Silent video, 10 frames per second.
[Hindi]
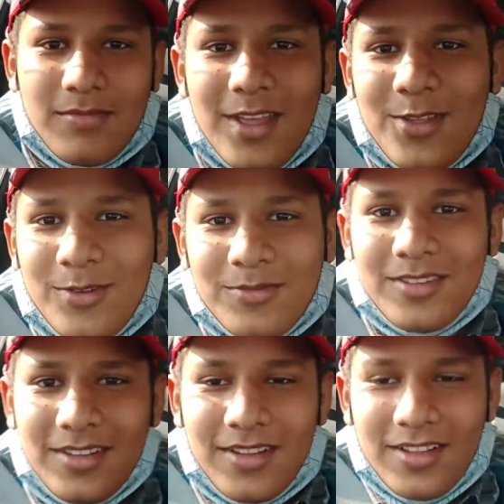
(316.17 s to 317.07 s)
बहुत
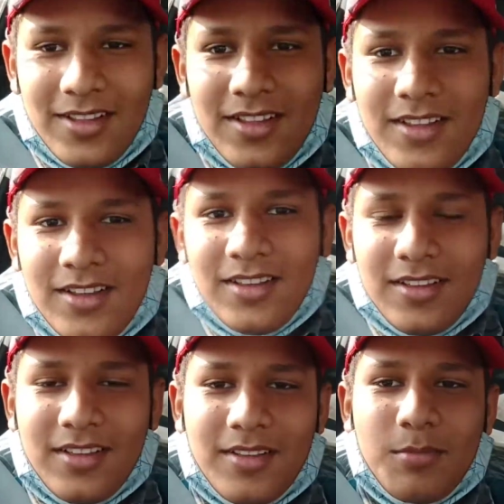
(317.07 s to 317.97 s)
मशहूर बिरयानी है यहाँ
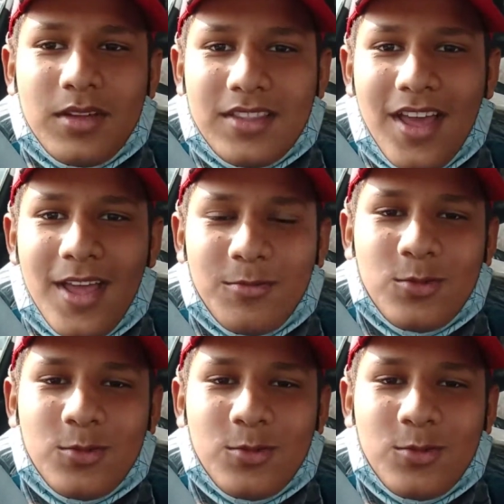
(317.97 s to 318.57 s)
की पता है